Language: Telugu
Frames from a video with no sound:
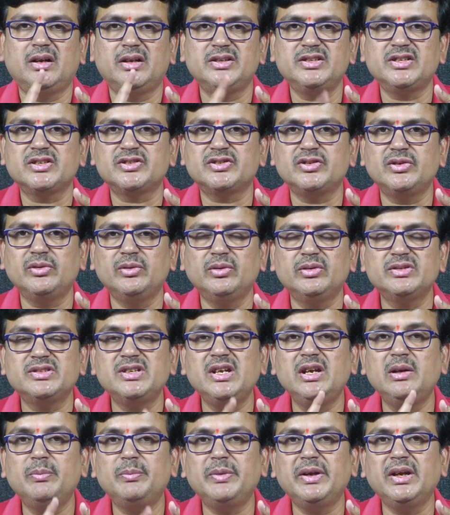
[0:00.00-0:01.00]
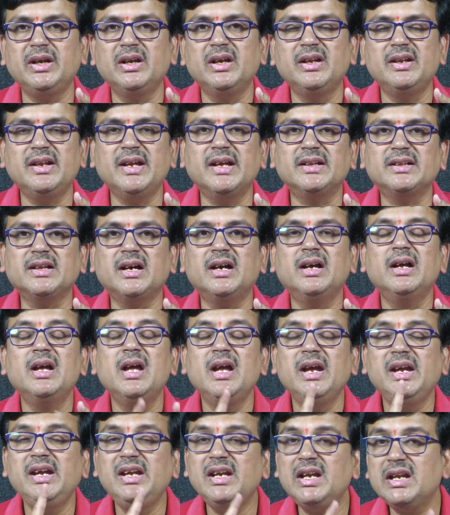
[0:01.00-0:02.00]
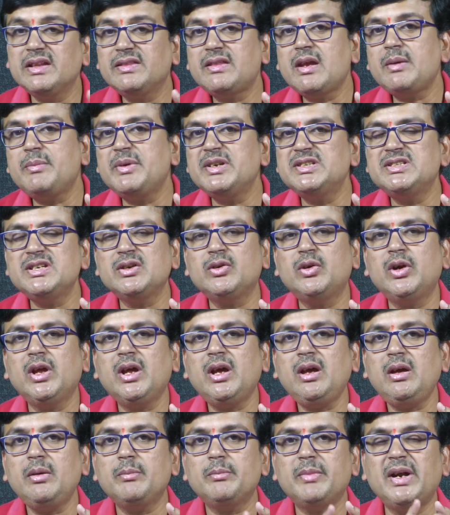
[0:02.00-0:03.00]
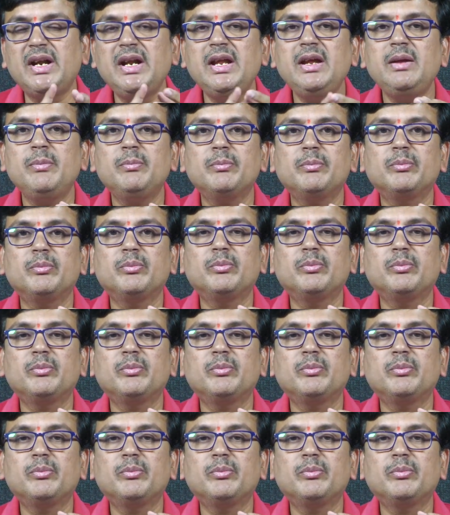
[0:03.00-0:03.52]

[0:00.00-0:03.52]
అధ్యక్షుడు సిఎల్పి నేత వీళ్ళిద్దరి మధ్య కూడా మళ్ళీ